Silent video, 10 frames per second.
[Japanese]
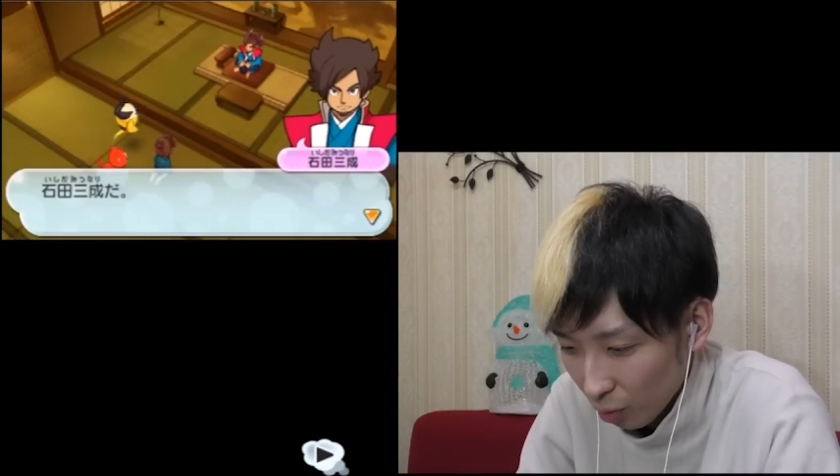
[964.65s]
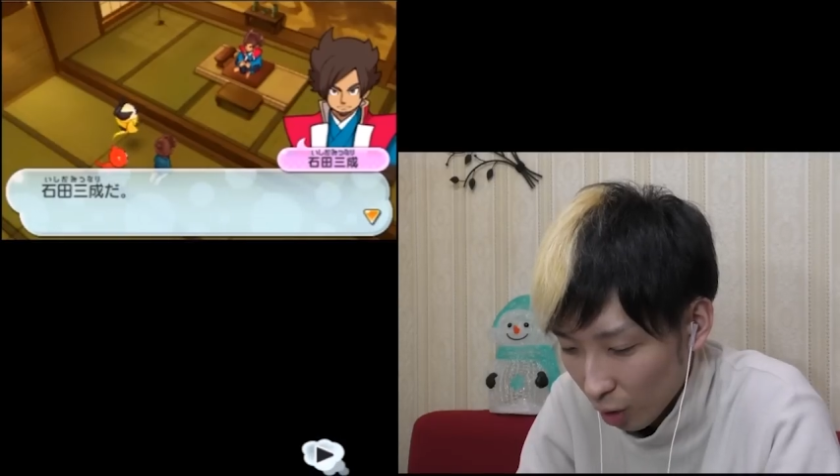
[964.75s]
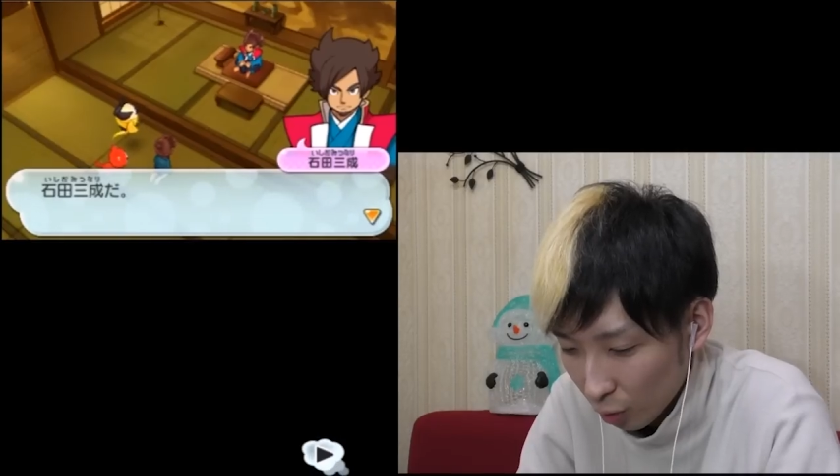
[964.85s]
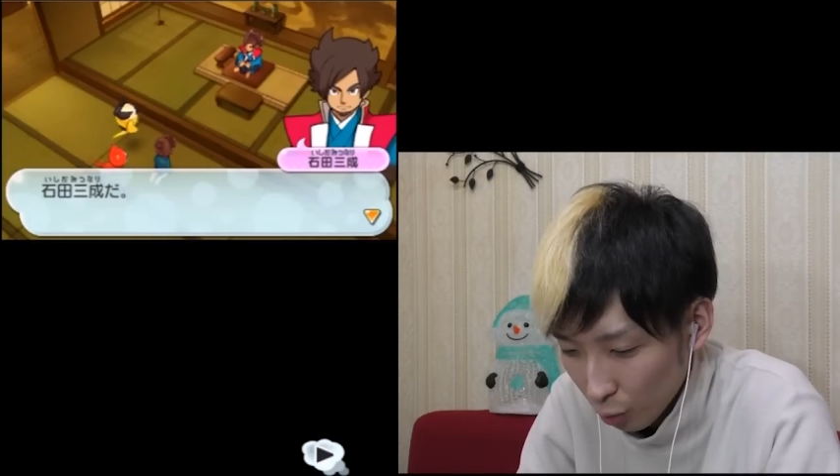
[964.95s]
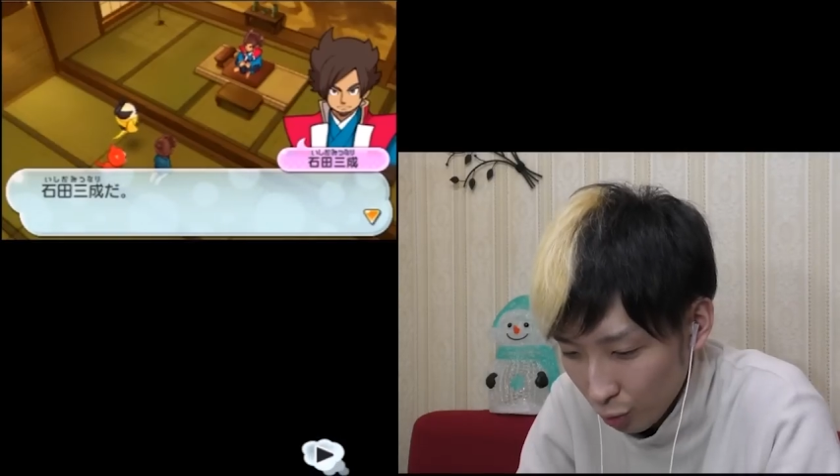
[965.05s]
お、
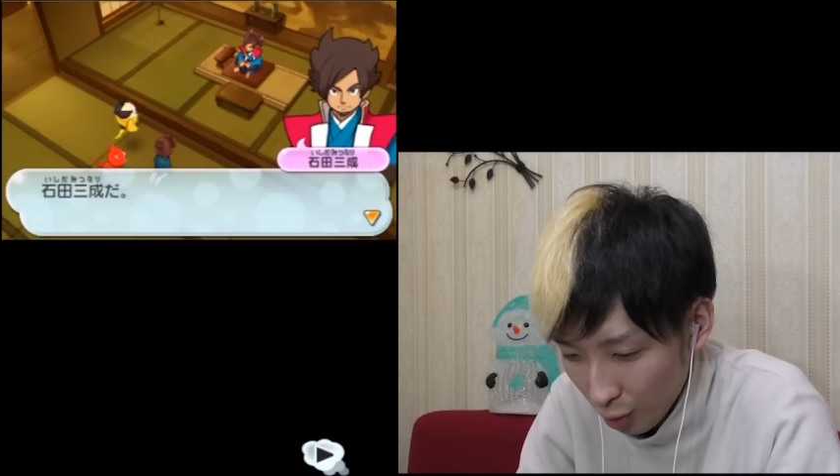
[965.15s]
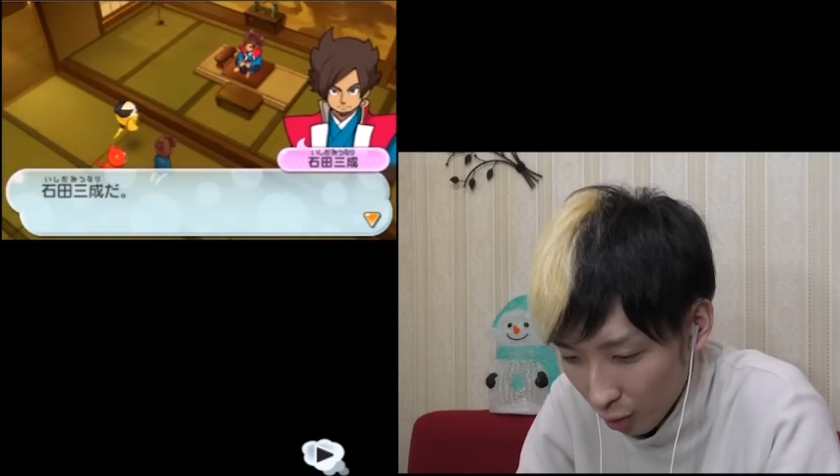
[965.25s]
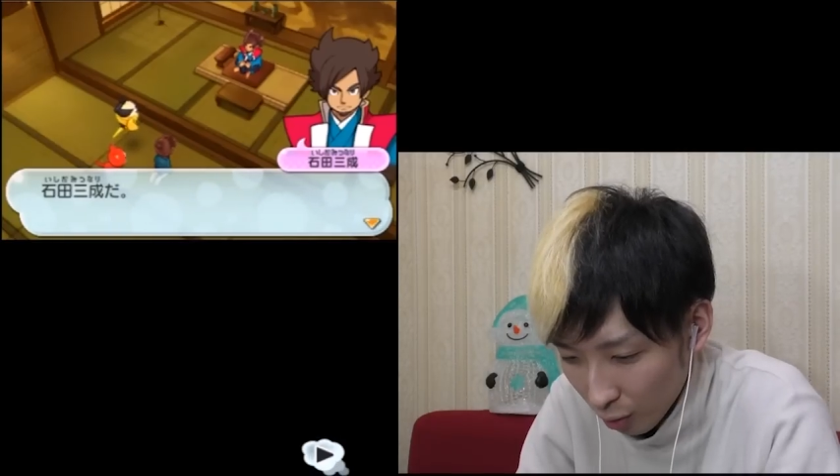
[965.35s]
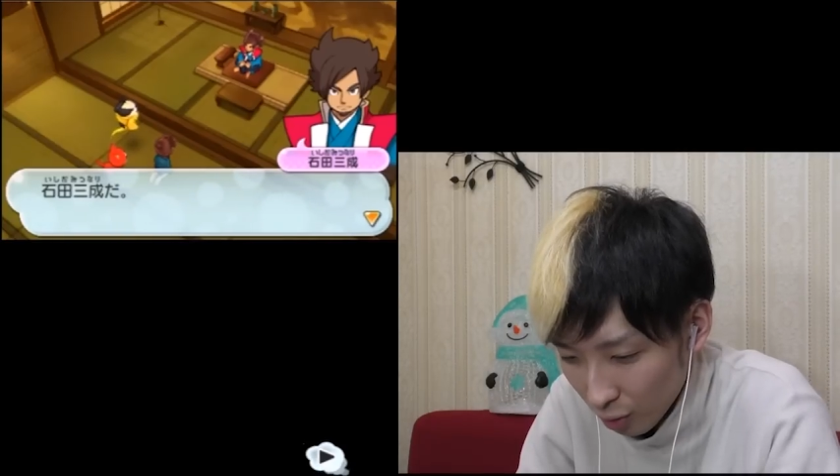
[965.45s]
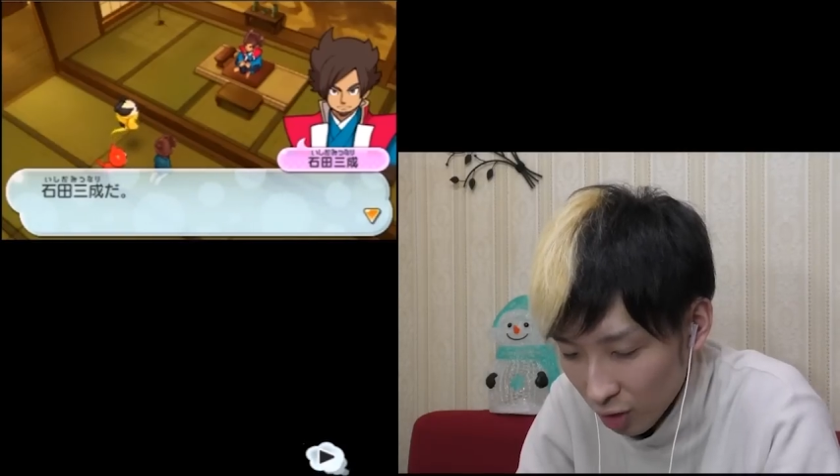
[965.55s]
かっこよすぎる
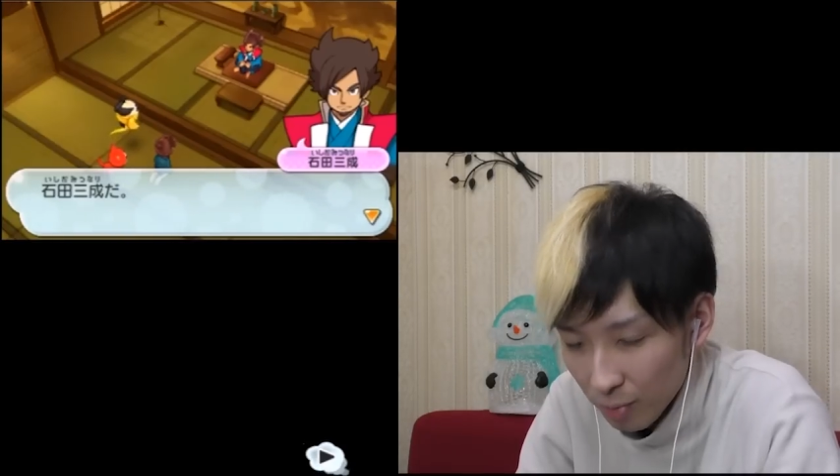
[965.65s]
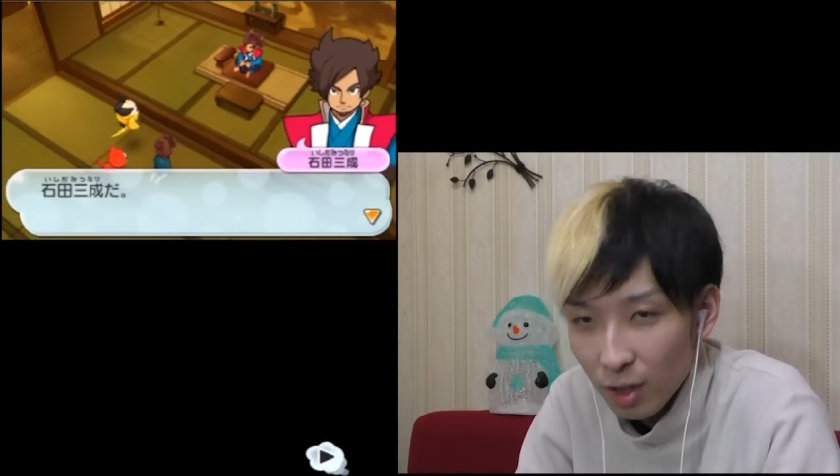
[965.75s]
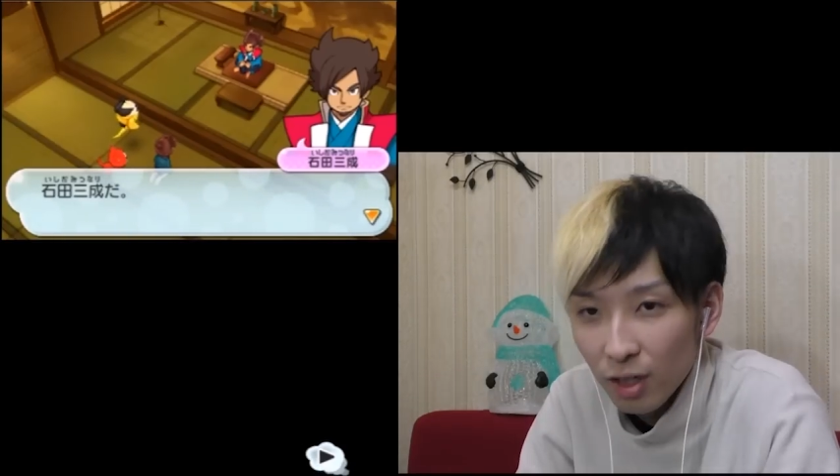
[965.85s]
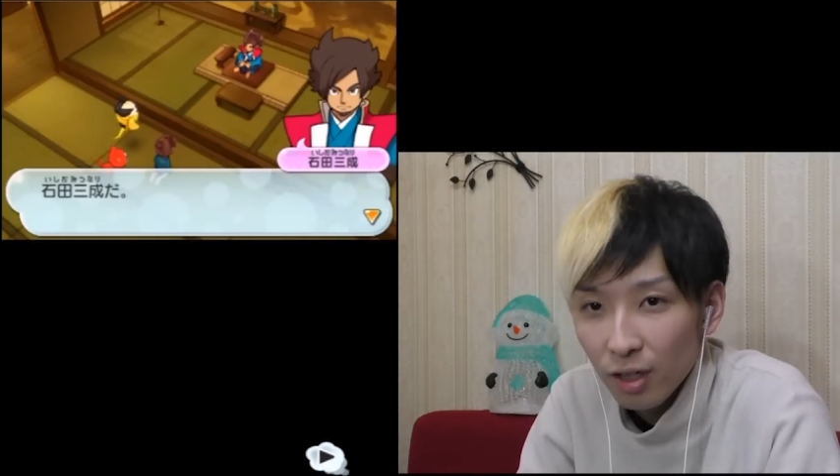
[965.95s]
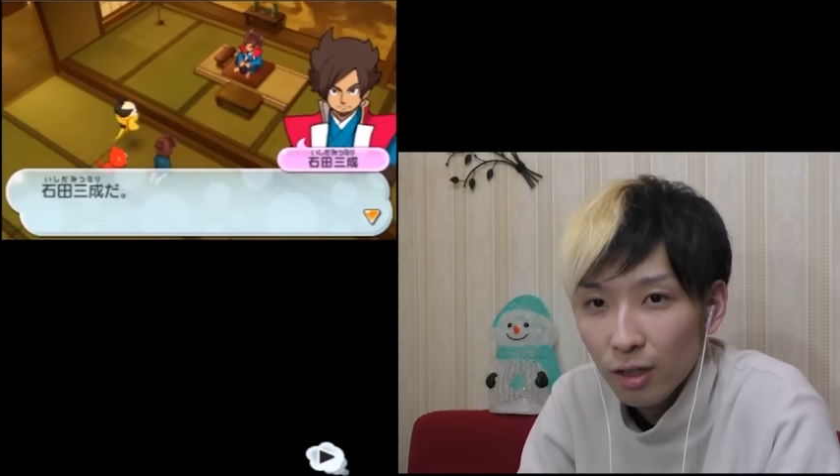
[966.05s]
やろ、石田三
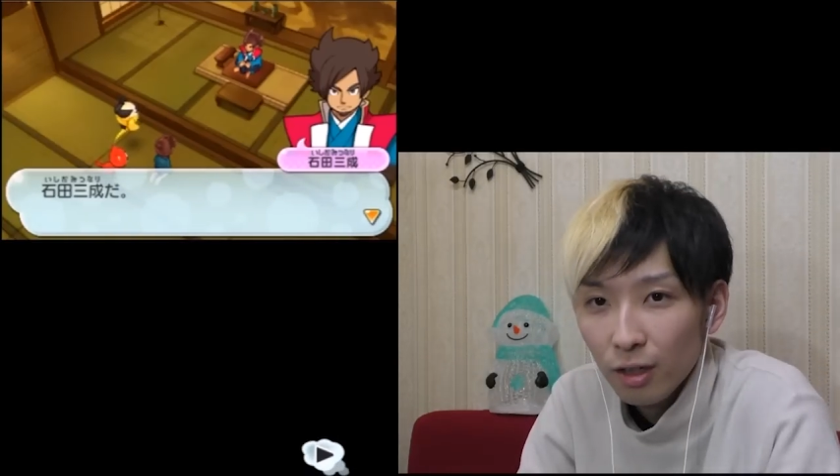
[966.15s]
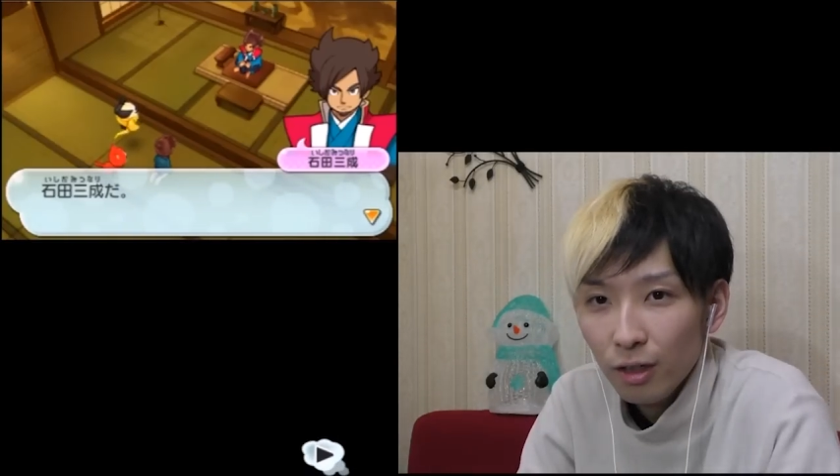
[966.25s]
成。